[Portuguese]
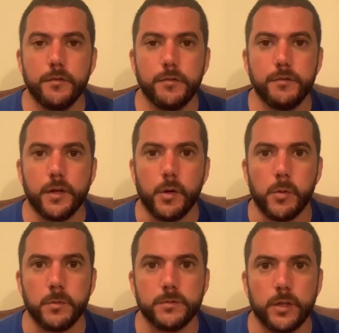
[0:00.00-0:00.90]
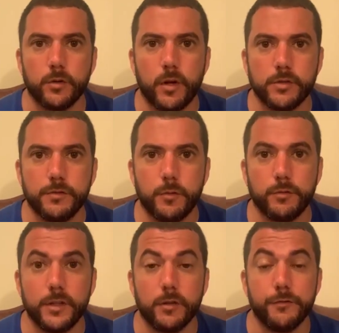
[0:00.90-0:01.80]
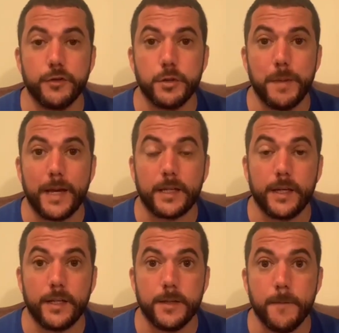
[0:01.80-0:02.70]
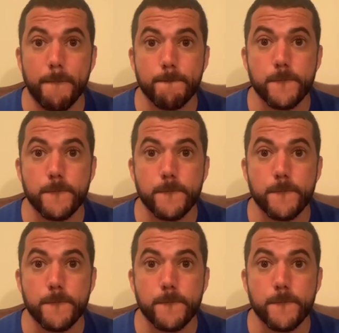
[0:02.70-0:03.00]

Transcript: vão dando nosso, dando um feedback aí,